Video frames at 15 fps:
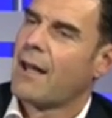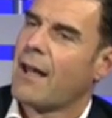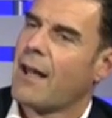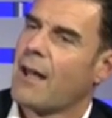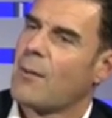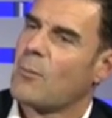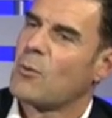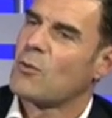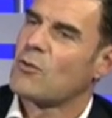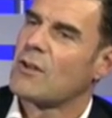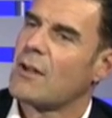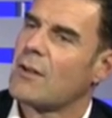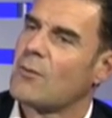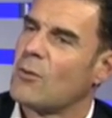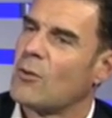eh, più
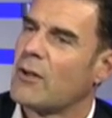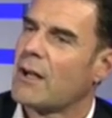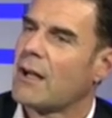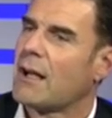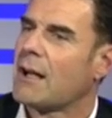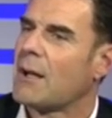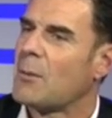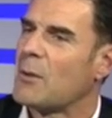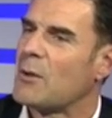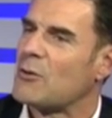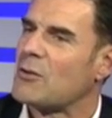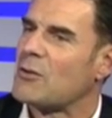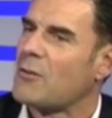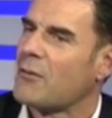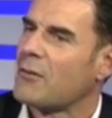si lavora e
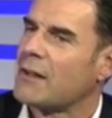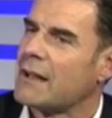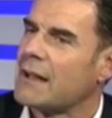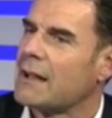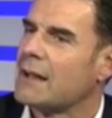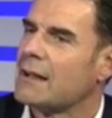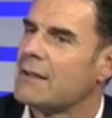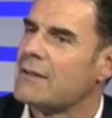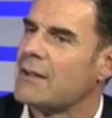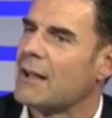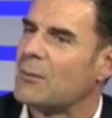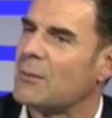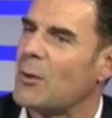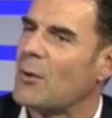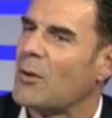meno si fa fatica.
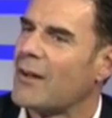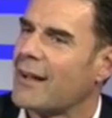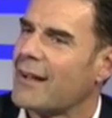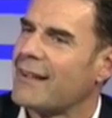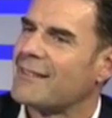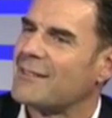Diciamo.